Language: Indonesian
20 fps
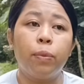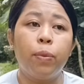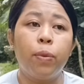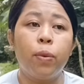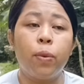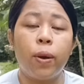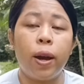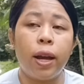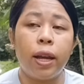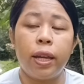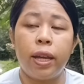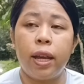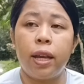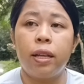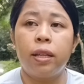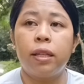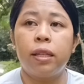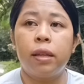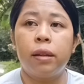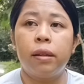buka ya
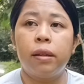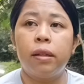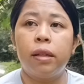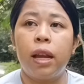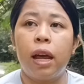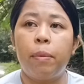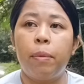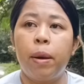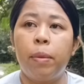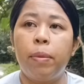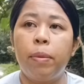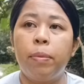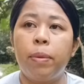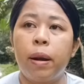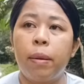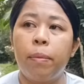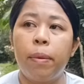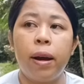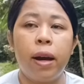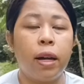selama
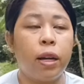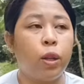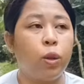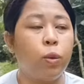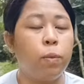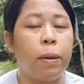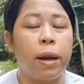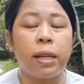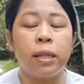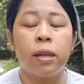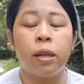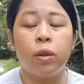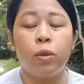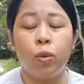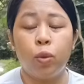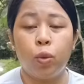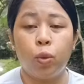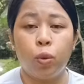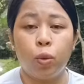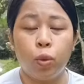beberapa hari itu pasar
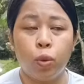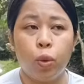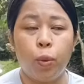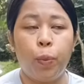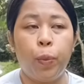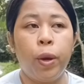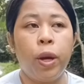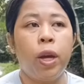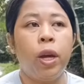itu tutup